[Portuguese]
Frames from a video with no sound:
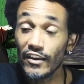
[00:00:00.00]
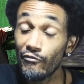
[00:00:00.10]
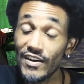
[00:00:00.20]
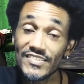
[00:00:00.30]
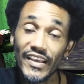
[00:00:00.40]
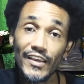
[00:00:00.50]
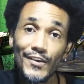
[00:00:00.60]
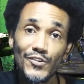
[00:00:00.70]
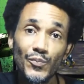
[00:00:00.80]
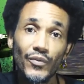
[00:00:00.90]
tem que fazer
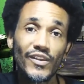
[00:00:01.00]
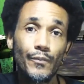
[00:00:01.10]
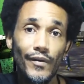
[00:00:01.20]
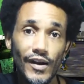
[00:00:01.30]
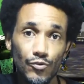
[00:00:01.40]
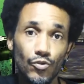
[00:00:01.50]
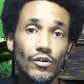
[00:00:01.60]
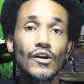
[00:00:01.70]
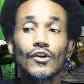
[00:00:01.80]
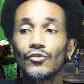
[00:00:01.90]
isso, porque
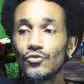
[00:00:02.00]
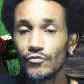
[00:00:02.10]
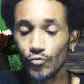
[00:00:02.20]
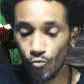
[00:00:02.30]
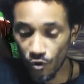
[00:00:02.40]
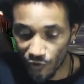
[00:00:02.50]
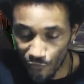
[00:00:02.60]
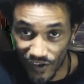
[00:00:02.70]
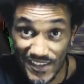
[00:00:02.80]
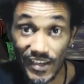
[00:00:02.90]
Predador, do,
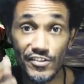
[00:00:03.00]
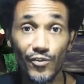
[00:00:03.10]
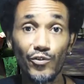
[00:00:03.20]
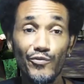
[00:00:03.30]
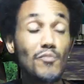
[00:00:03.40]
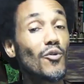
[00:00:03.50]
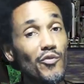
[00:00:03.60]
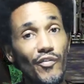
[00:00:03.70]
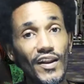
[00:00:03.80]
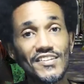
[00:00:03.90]
quando foi lançado o segundo filme,
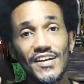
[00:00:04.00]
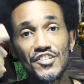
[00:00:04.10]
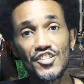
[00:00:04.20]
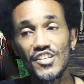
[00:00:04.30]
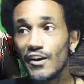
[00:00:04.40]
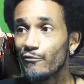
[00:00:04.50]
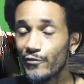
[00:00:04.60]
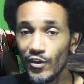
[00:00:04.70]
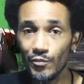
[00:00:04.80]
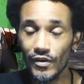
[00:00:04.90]
como eu falei, já tinha
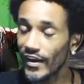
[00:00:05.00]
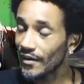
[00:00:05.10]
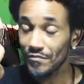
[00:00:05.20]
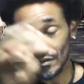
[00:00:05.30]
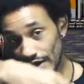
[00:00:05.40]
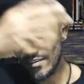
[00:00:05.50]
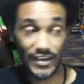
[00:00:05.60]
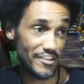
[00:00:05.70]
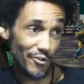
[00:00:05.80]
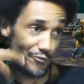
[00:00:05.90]
filme. É, é
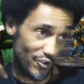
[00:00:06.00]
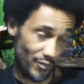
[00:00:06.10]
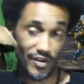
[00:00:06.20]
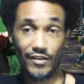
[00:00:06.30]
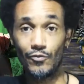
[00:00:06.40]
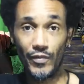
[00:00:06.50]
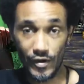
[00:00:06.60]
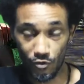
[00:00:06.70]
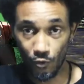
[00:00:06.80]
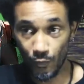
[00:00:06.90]
já tinha um filme, né? O
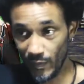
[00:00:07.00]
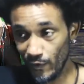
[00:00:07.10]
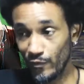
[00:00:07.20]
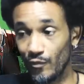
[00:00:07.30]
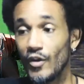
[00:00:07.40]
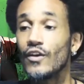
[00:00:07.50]
Predador, o primeiro filme.